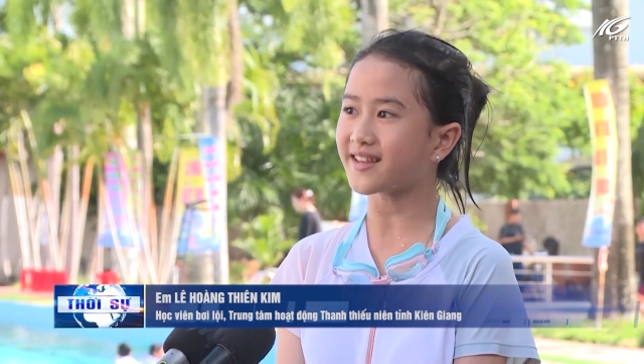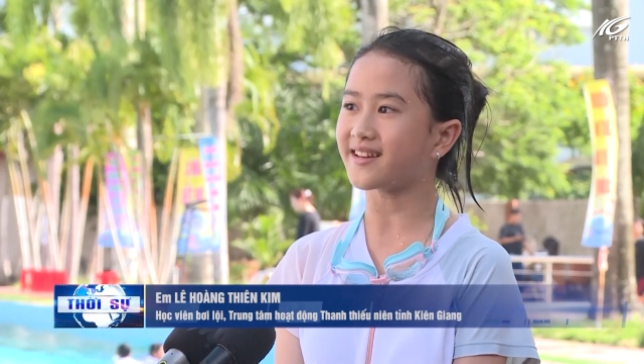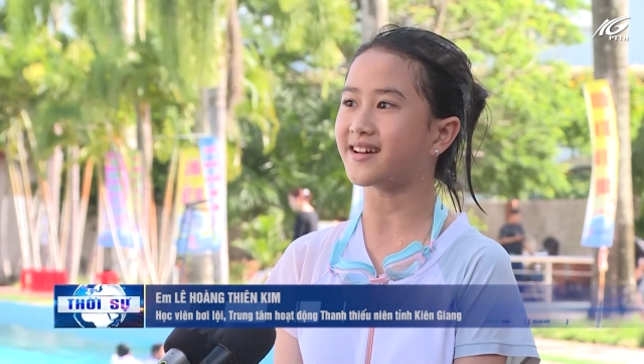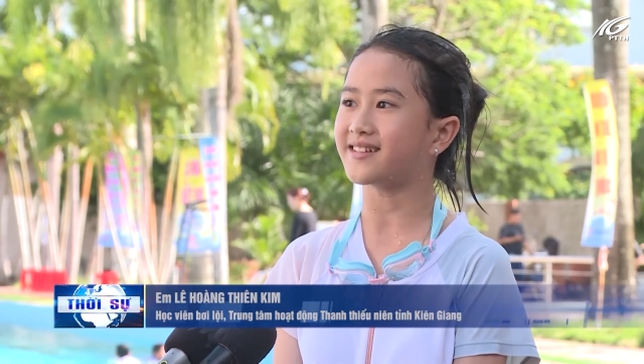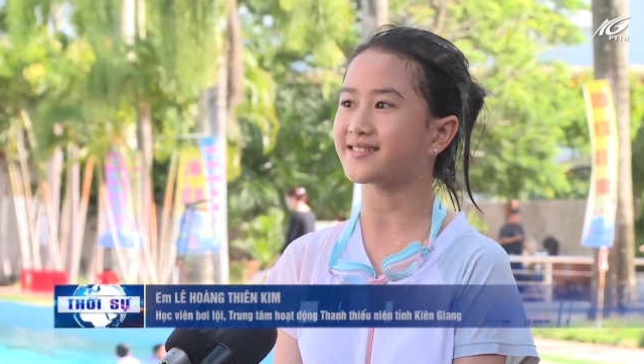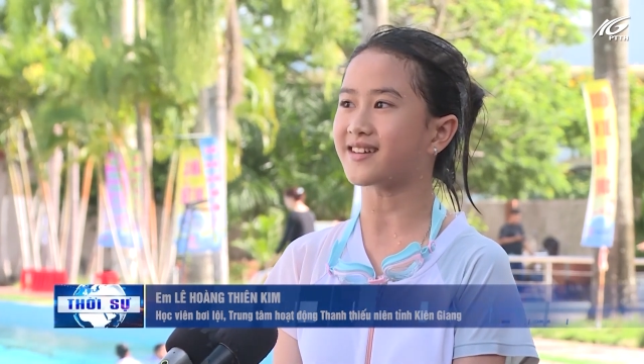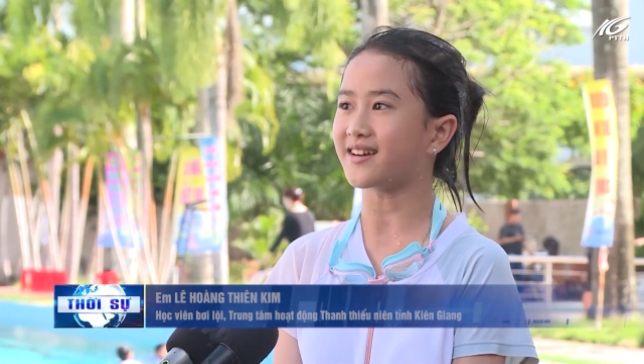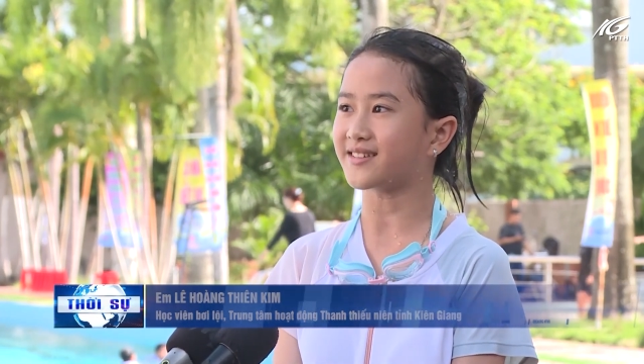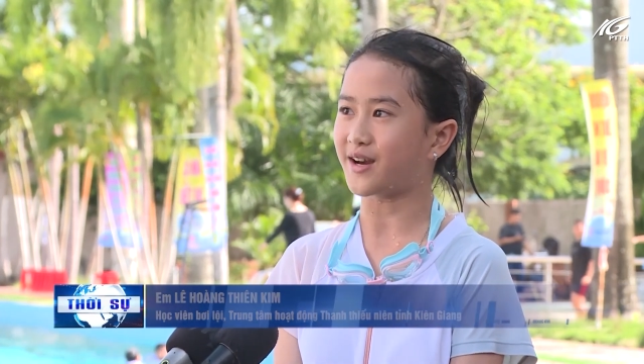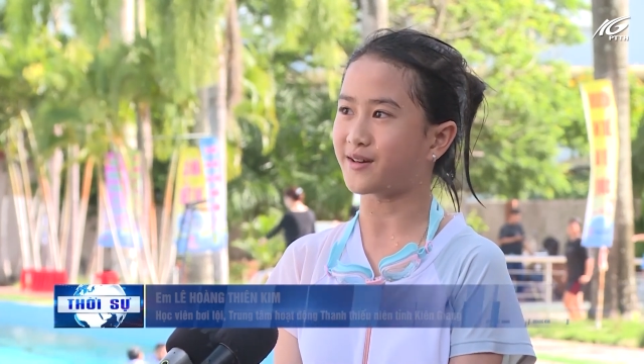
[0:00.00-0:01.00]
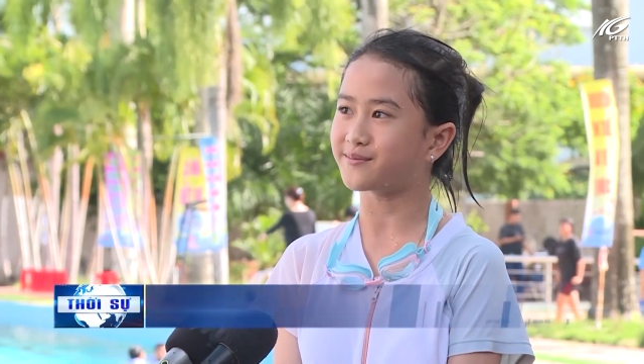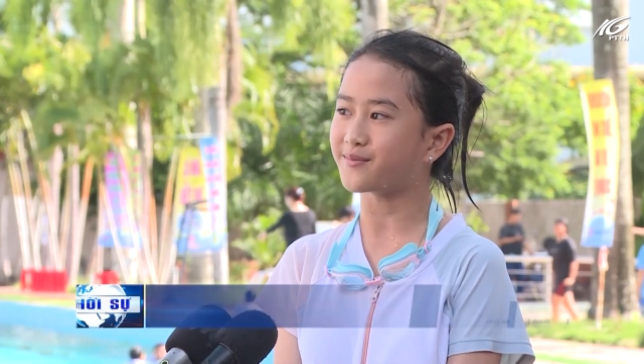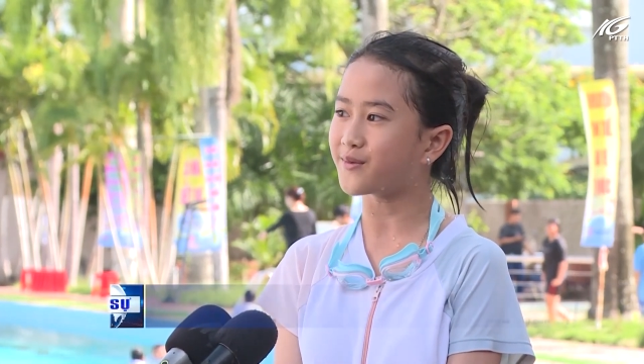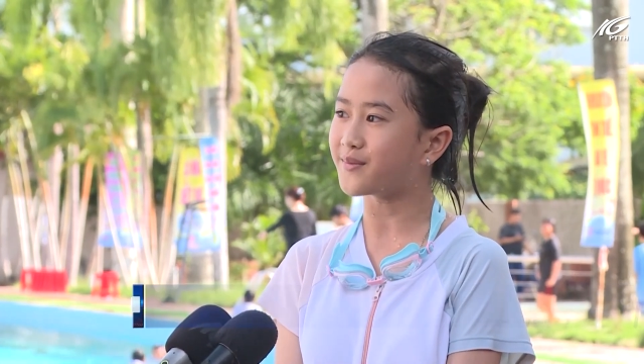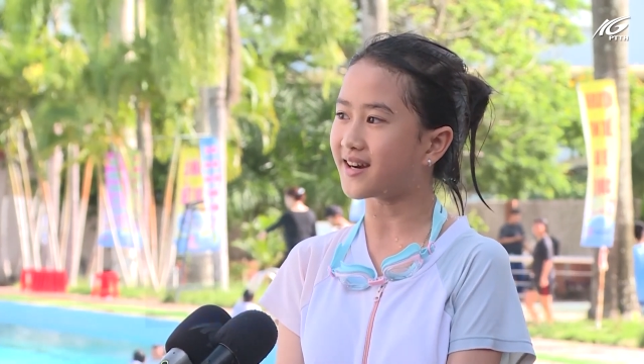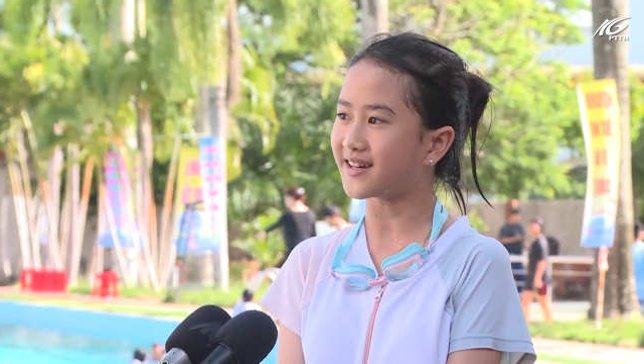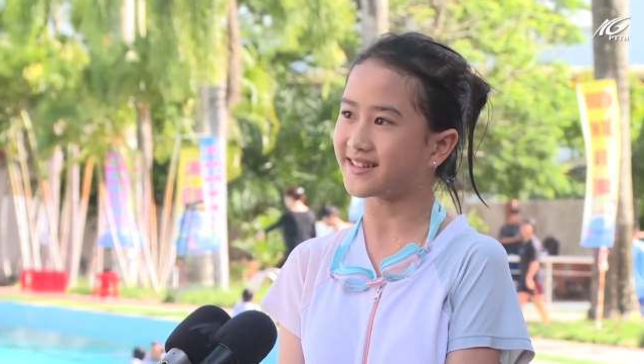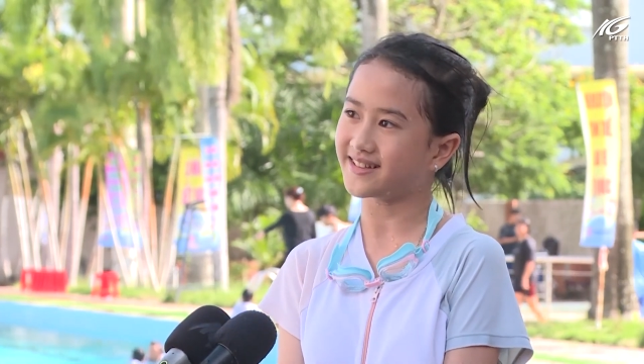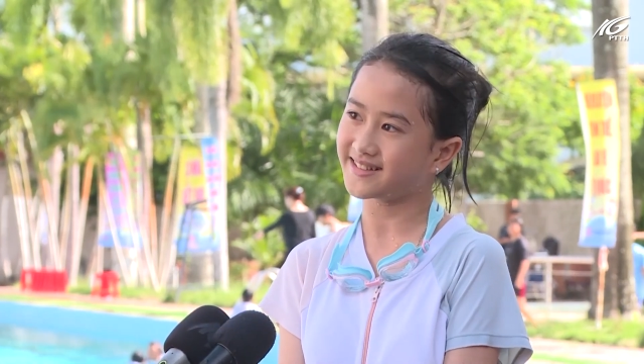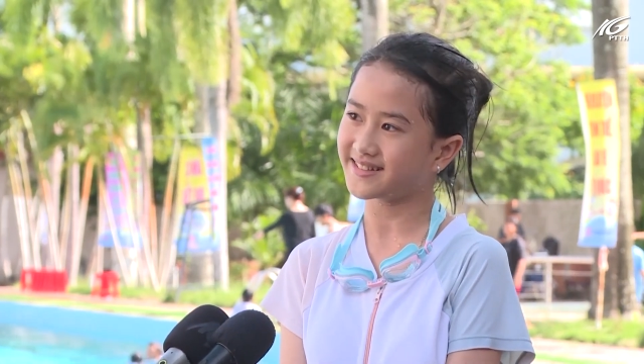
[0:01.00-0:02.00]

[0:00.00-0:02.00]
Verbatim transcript: cho nên con chọn môn bơi.